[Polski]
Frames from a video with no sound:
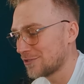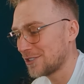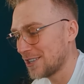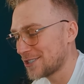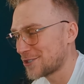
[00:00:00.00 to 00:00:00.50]

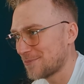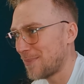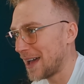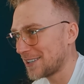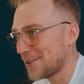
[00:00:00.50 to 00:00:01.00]
niż
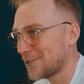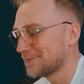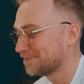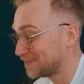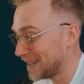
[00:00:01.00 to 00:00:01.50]
Mario?
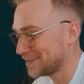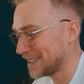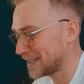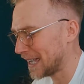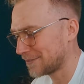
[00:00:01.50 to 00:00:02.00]

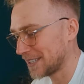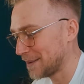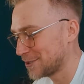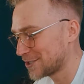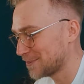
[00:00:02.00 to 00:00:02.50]
Pewnie tak, wydaje mi się,